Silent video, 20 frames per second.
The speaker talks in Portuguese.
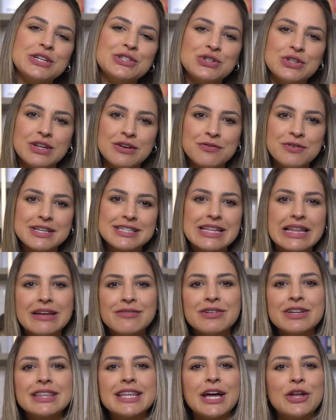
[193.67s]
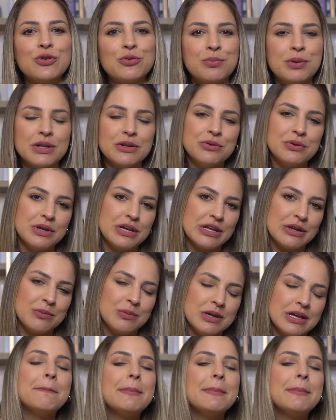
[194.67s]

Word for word: de defesa levantado pelo IRB.